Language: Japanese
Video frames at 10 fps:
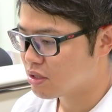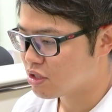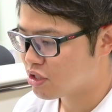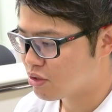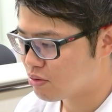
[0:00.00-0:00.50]

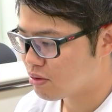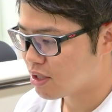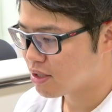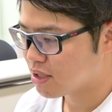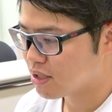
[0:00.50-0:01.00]
障
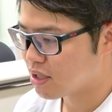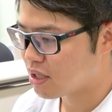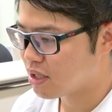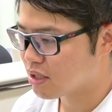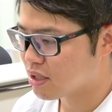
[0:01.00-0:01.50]
害的
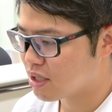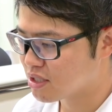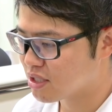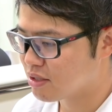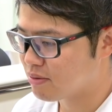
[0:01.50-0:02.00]
な
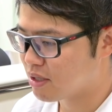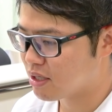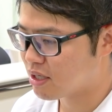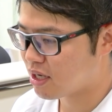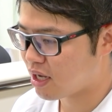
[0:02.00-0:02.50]
稼ぎは
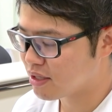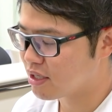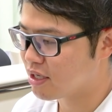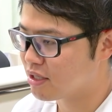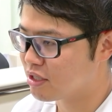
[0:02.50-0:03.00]
かな
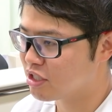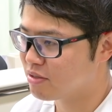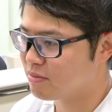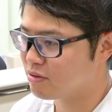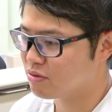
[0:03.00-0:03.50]
り減って
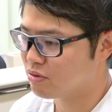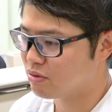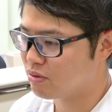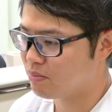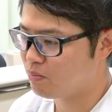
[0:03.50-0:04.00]
しまう
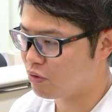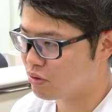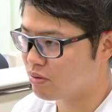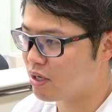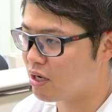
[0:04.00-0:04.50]
と
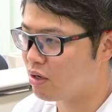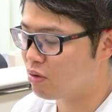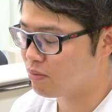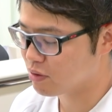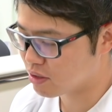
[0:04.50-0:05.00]
僕は
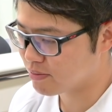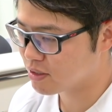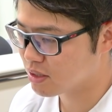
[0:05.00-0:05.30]
思ってま